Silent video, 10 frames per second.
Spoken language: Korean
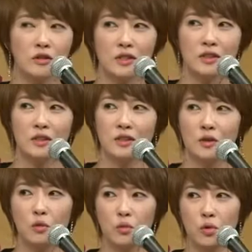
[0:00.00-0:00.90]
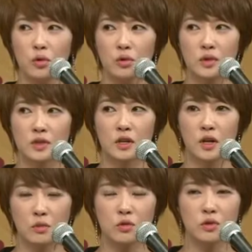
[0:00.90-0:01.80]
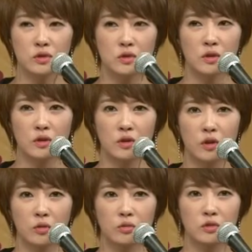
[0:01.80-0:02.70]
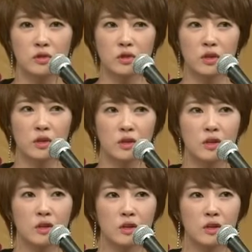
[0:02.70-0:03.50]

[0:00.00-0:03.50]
어, 제가 이 홍보대사를 함으로써 여러분들께